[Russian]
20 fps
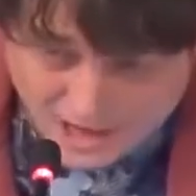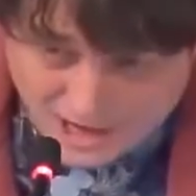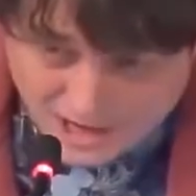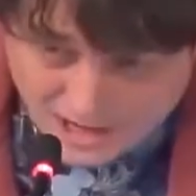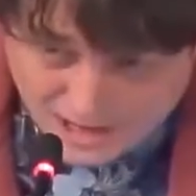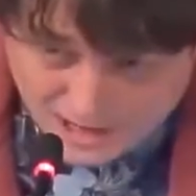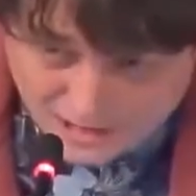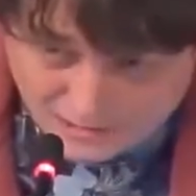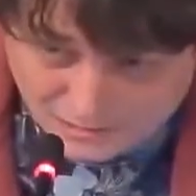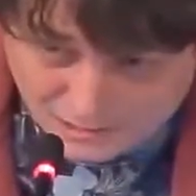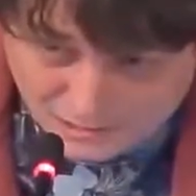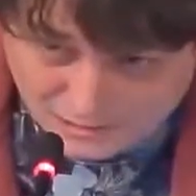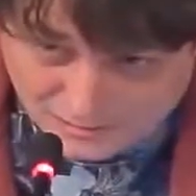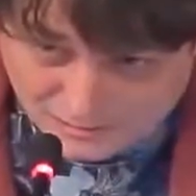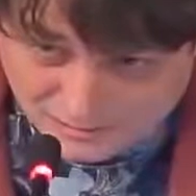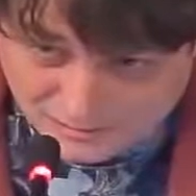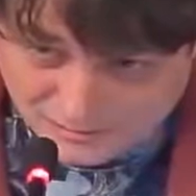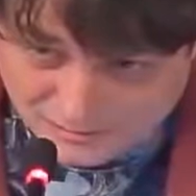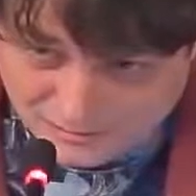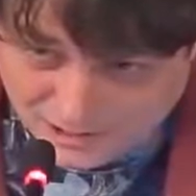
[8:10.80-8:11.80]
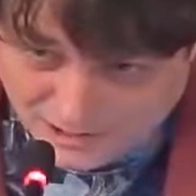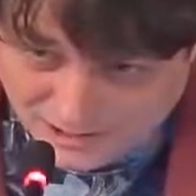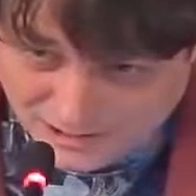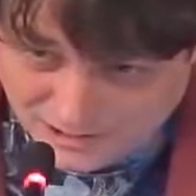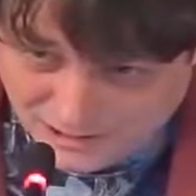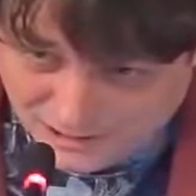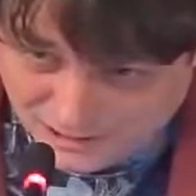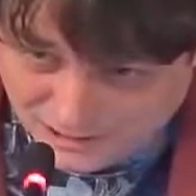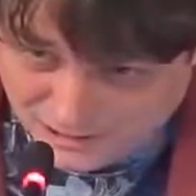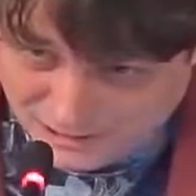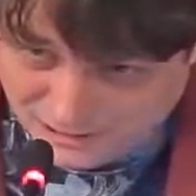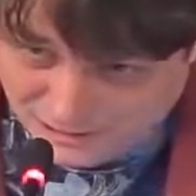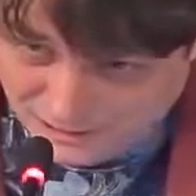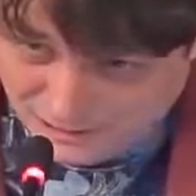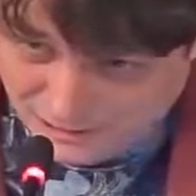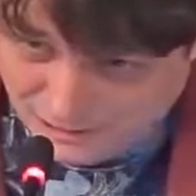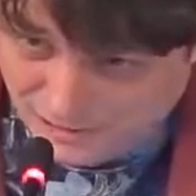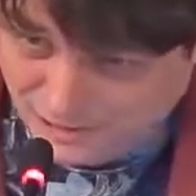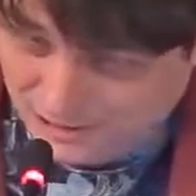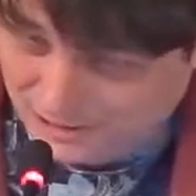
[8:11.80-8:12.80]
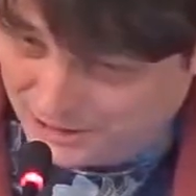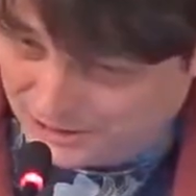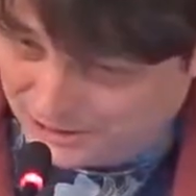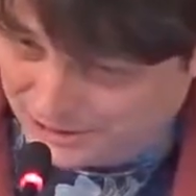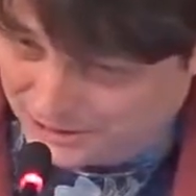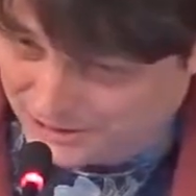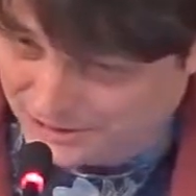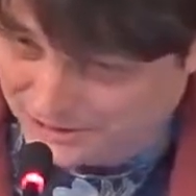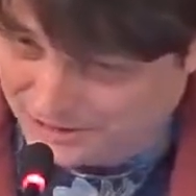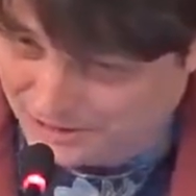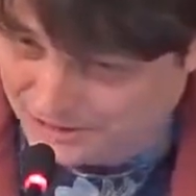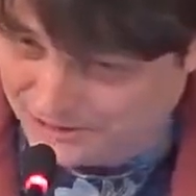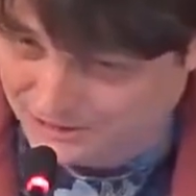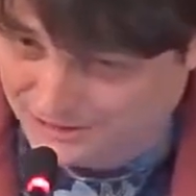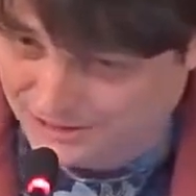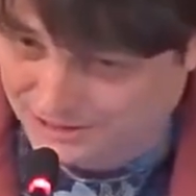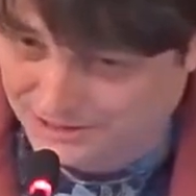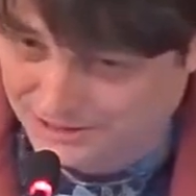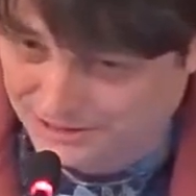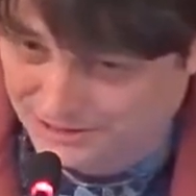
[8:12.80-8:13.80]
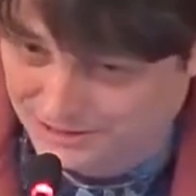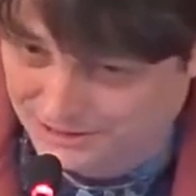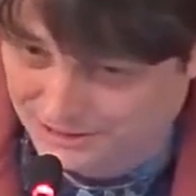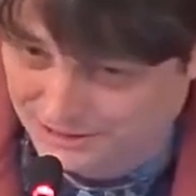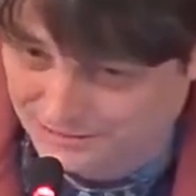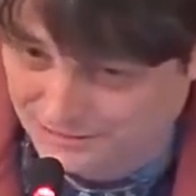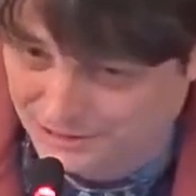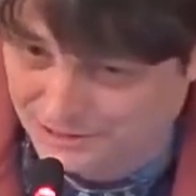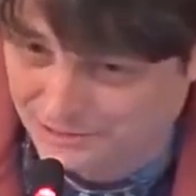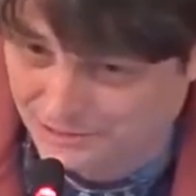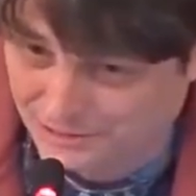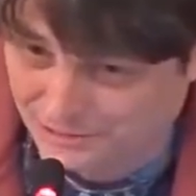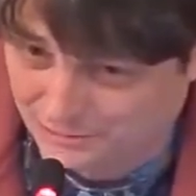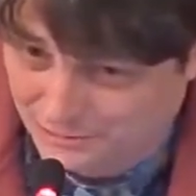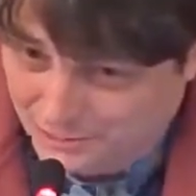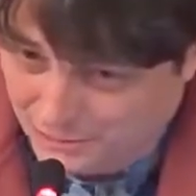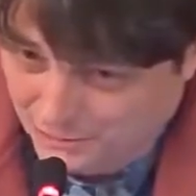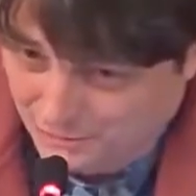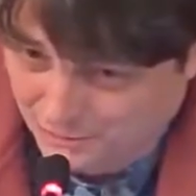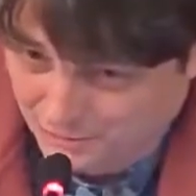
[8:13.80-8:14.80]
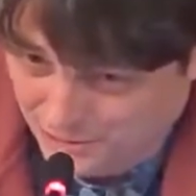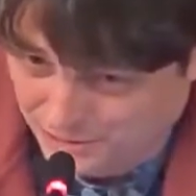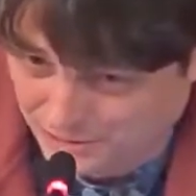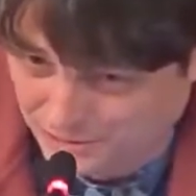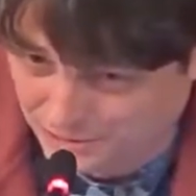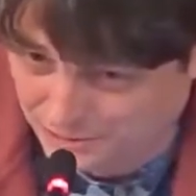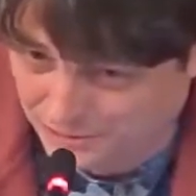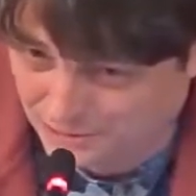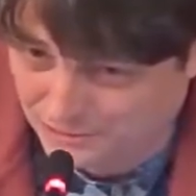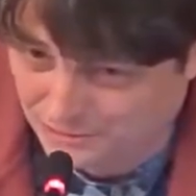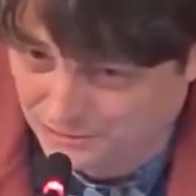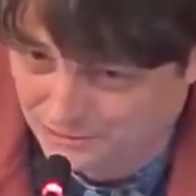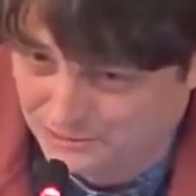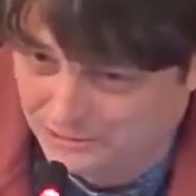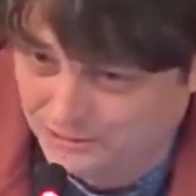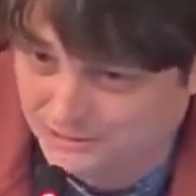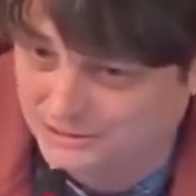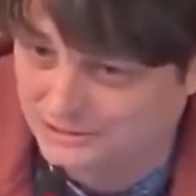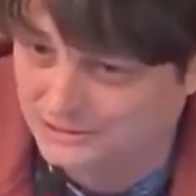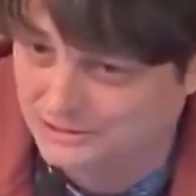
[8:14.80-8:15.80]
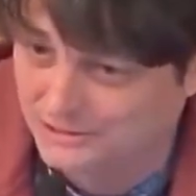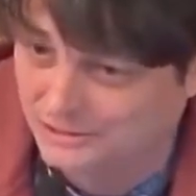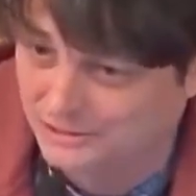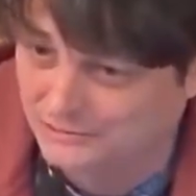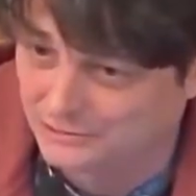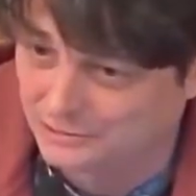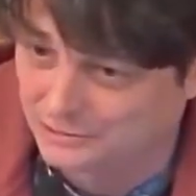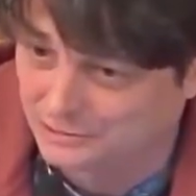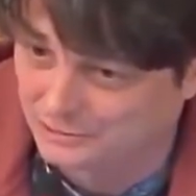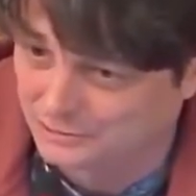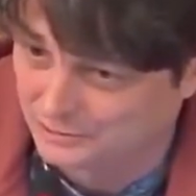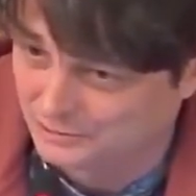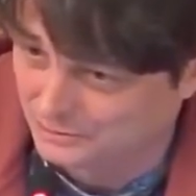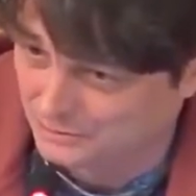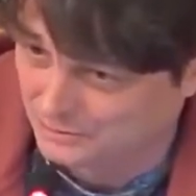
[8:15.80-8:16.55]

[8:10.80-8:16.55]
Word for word: А вот в рейтинге у брюнеток я согласен на 24-ю позицию. А вот